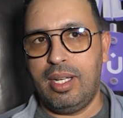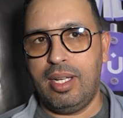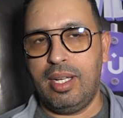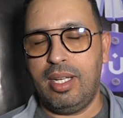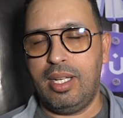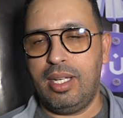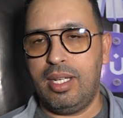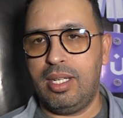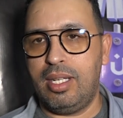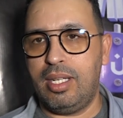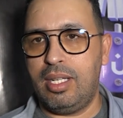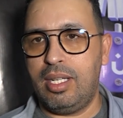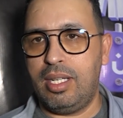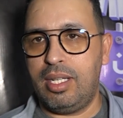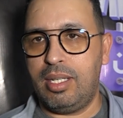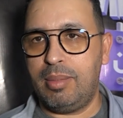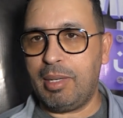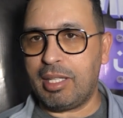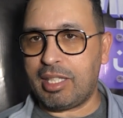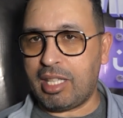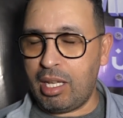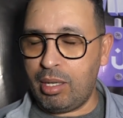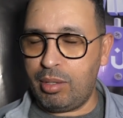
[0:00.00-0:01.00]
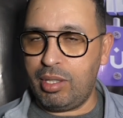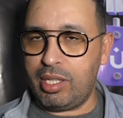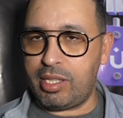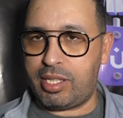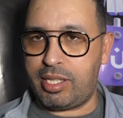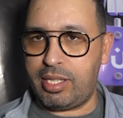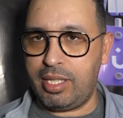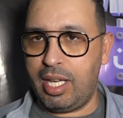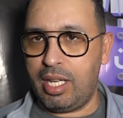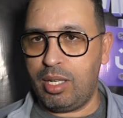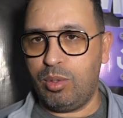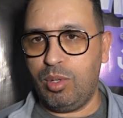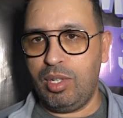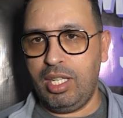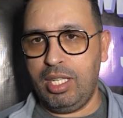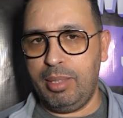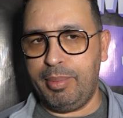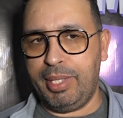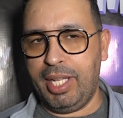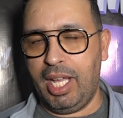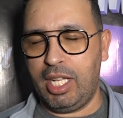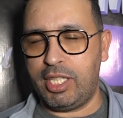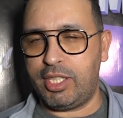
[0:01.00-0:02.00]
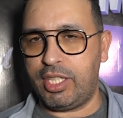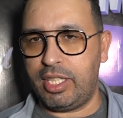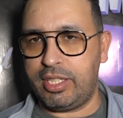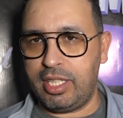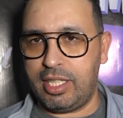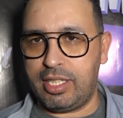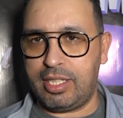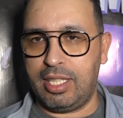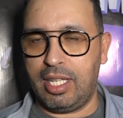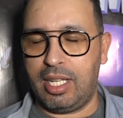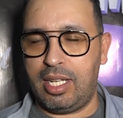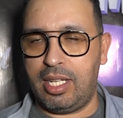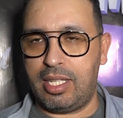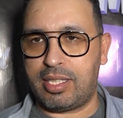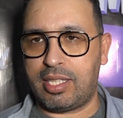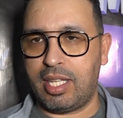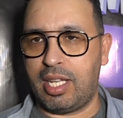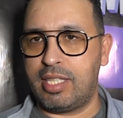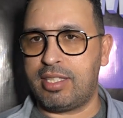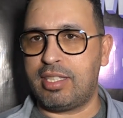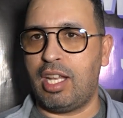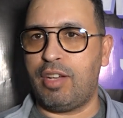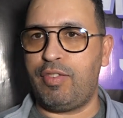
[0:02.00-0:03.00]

آه، مطار ولاد زيان هو الابداع الجديد ديال سنه